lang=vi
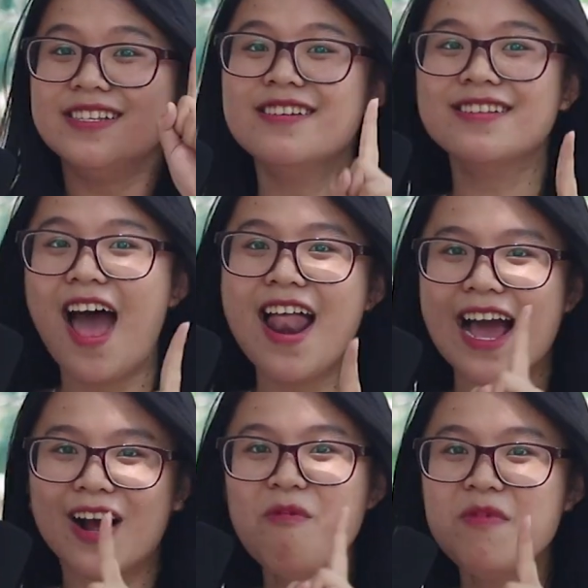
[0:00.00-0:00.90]
như thế
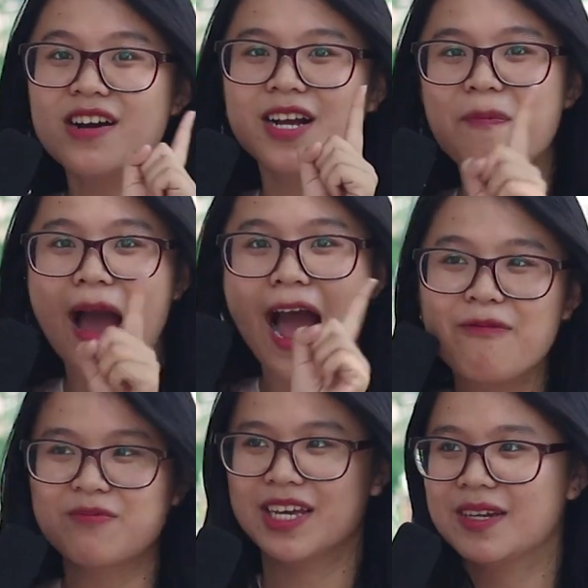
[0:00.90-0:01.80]
là không được cấp
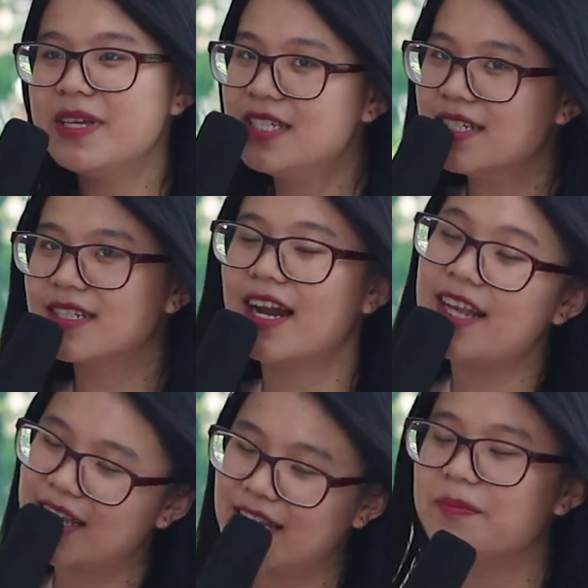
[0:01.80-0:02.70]
học biết chưa đó
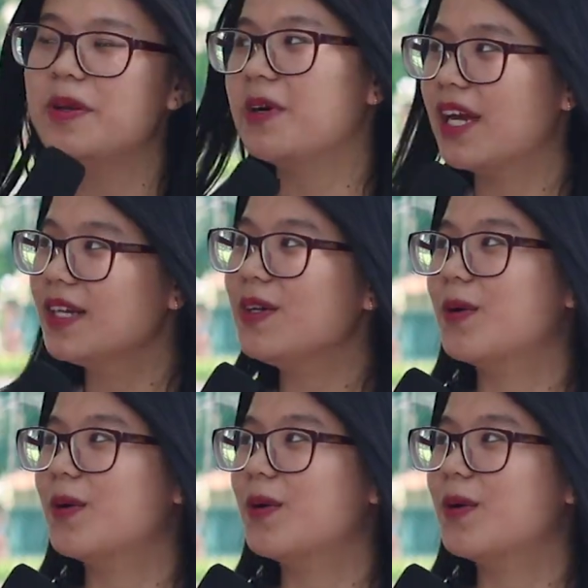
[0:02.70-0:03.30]
là những gì mình muốn nhắn